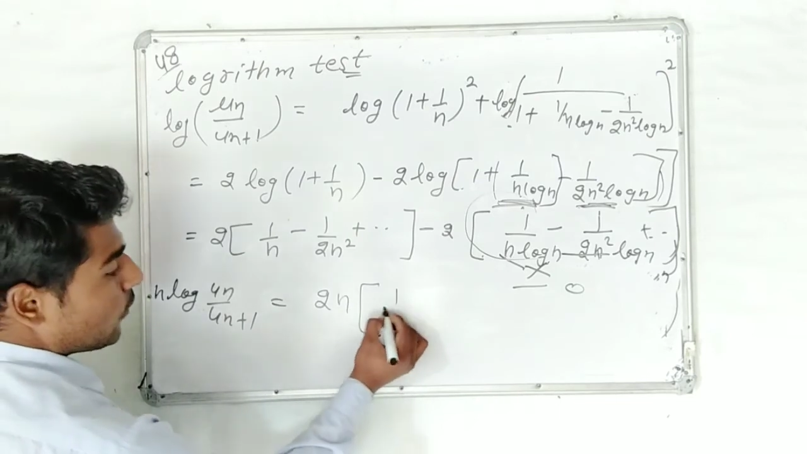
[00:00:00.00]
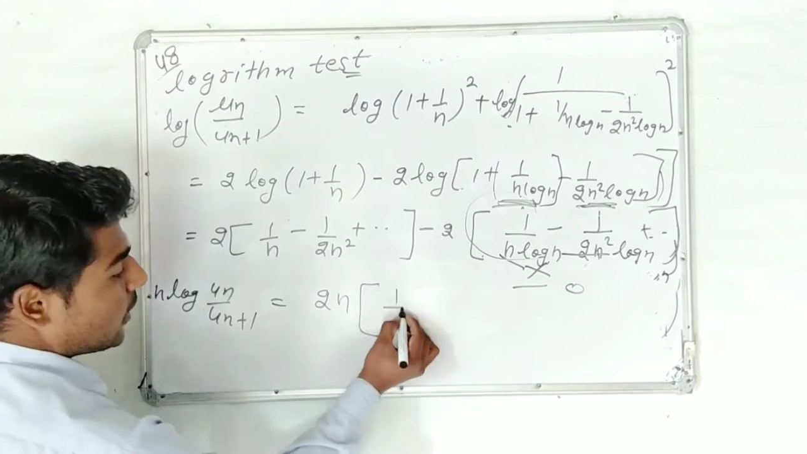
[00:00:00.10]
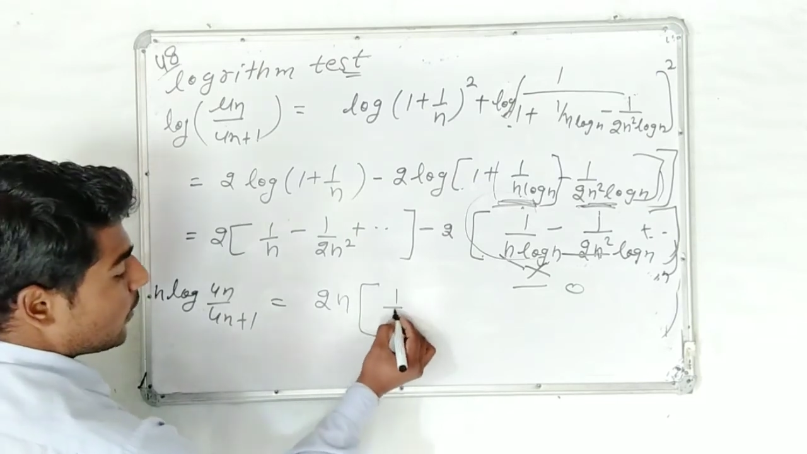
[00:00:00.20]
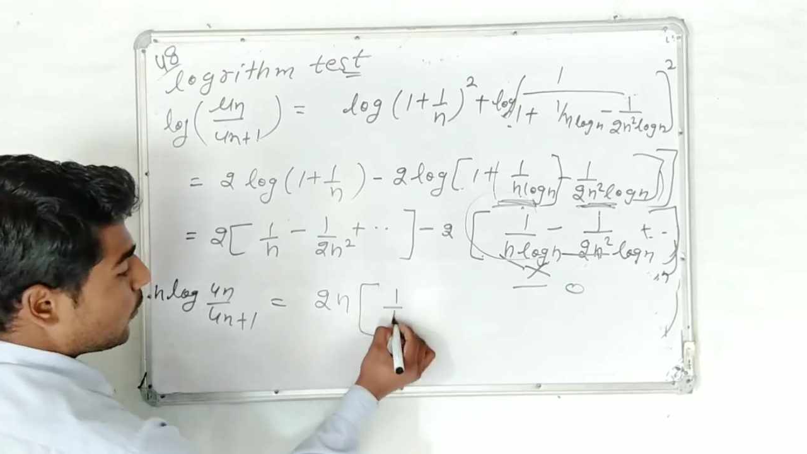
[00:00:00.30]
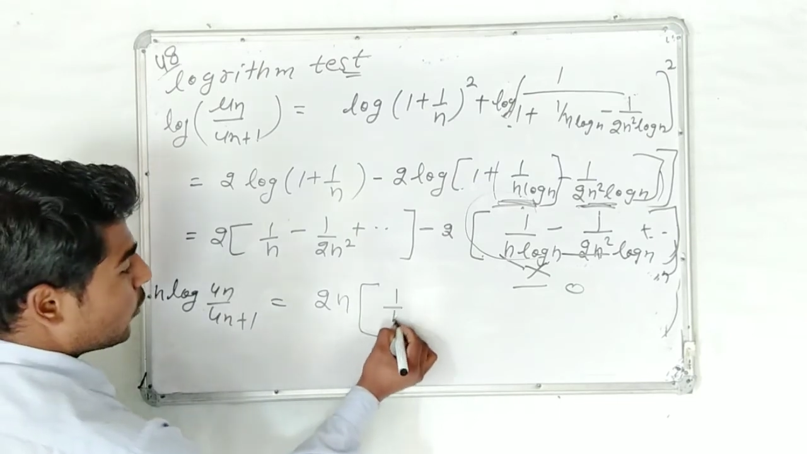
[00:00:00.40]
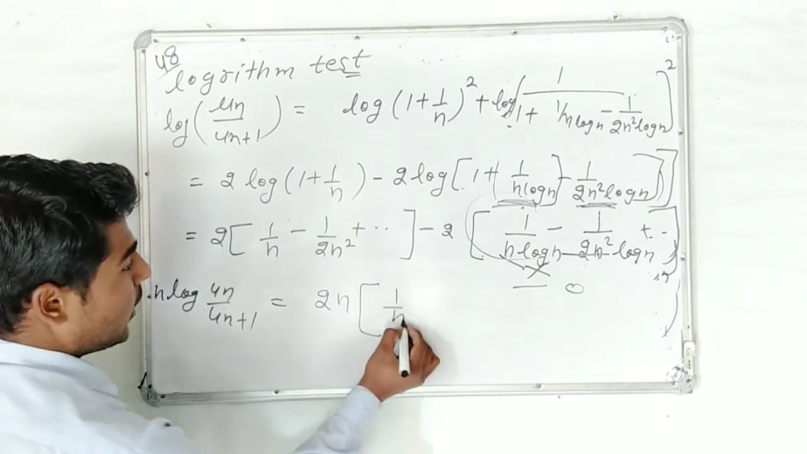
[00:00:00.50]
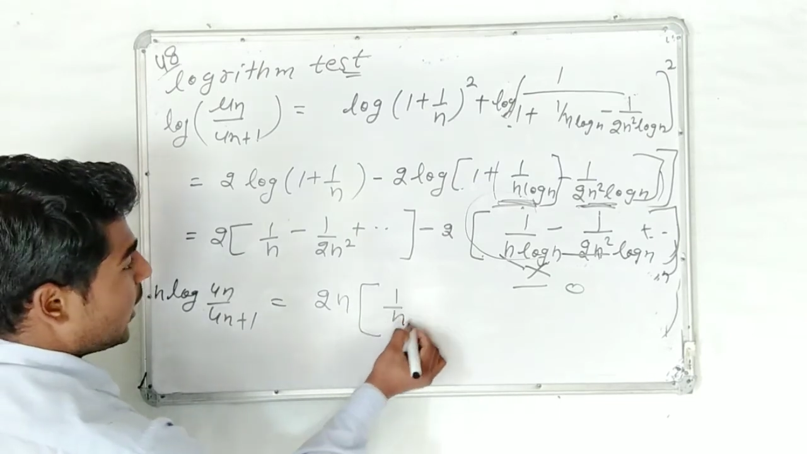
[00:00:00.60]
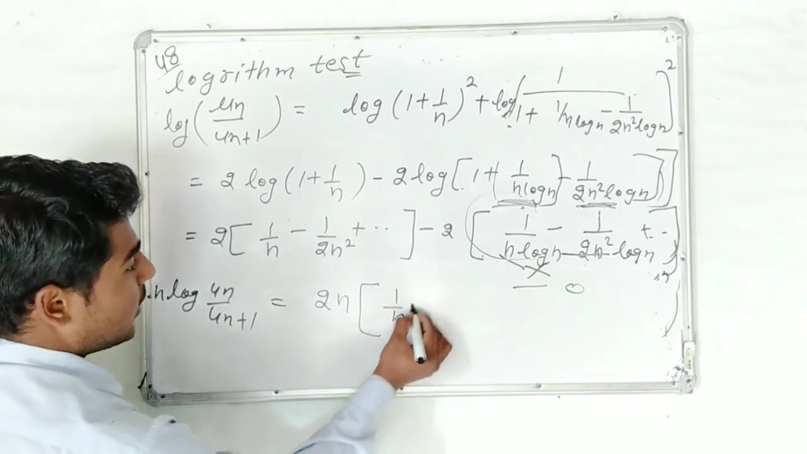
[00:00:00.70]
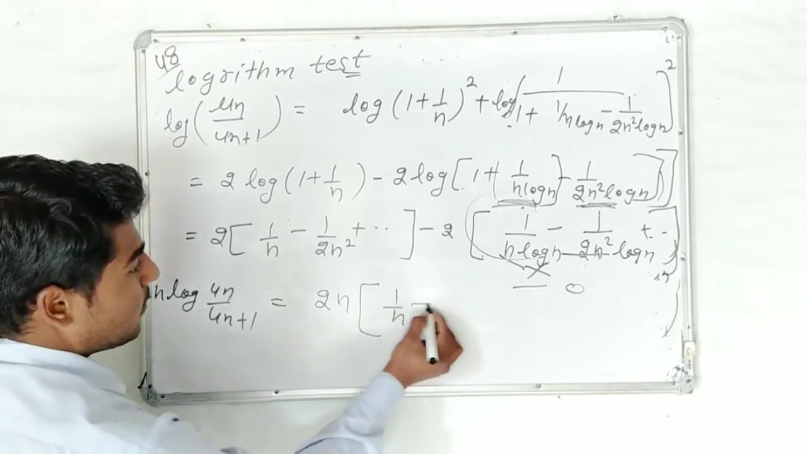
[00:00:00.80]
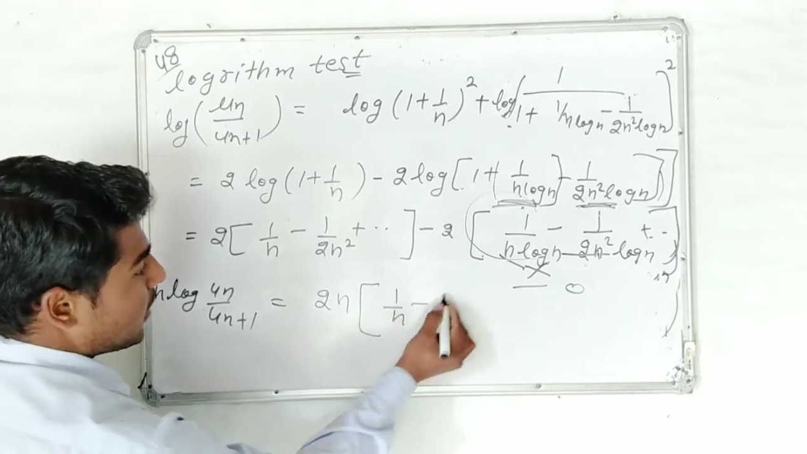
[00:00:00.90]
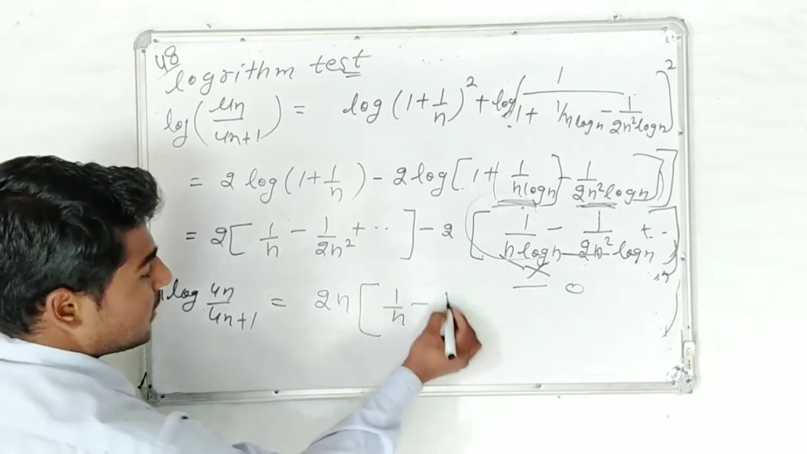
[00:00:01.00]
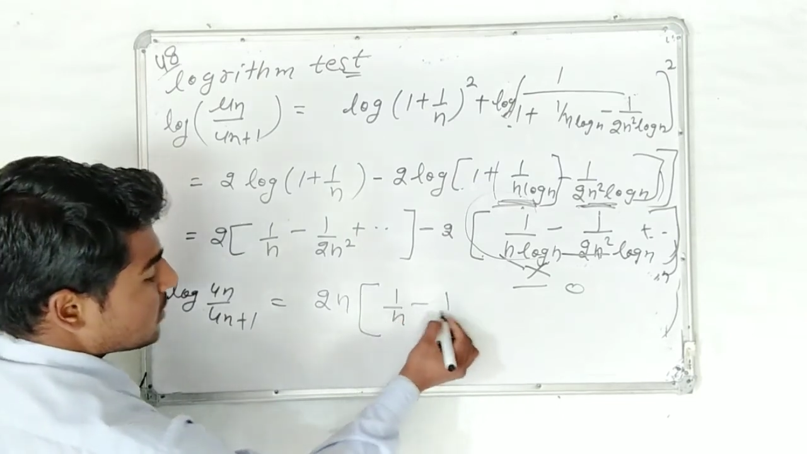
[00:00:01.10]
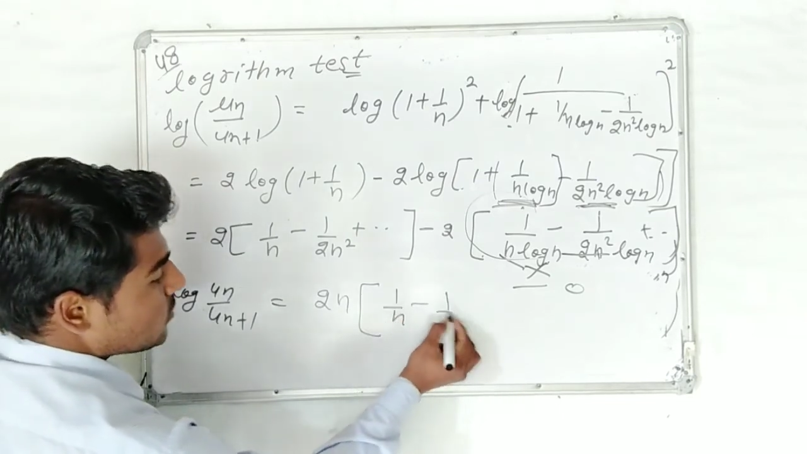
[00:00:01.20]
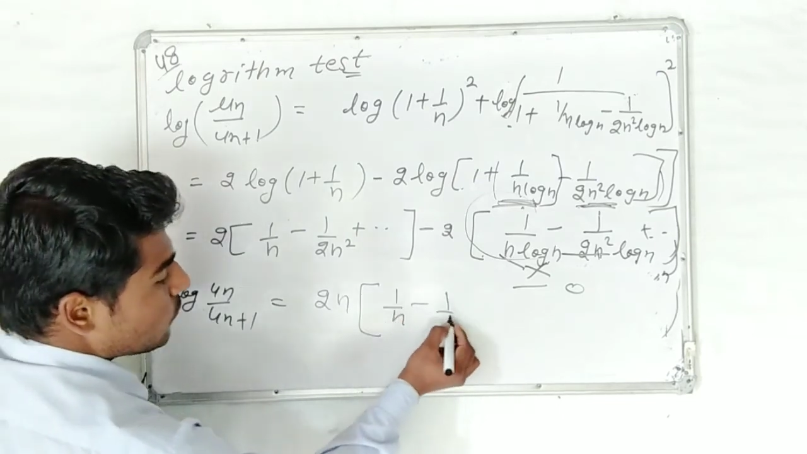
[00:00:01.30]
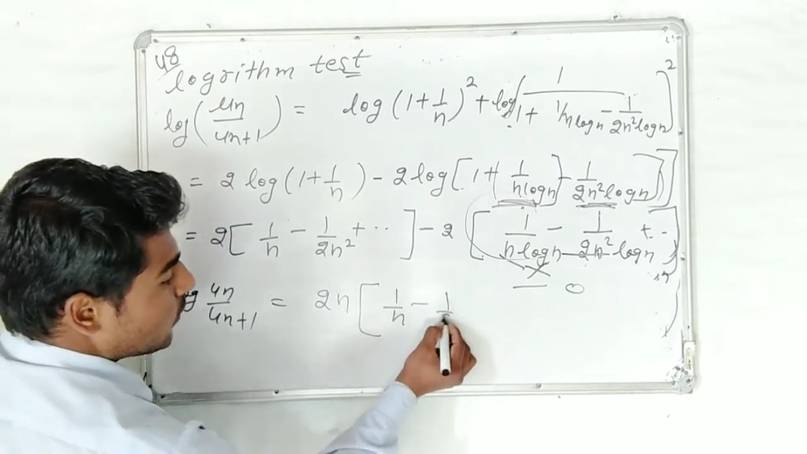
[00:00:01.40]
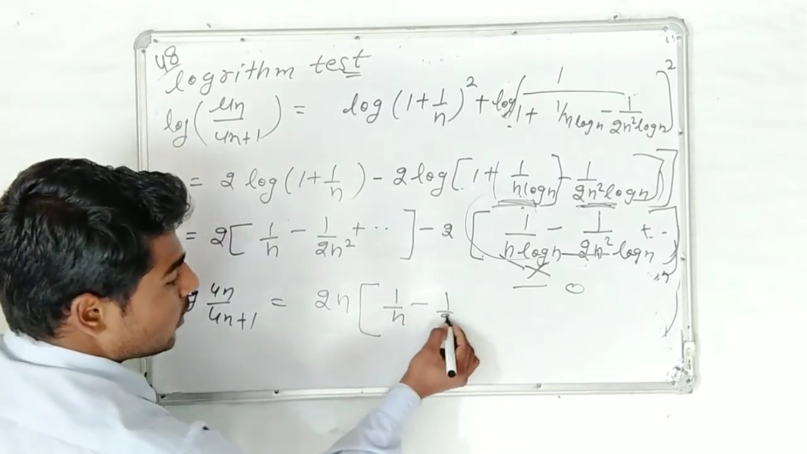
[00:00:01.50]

वन अपॉन एन माइनस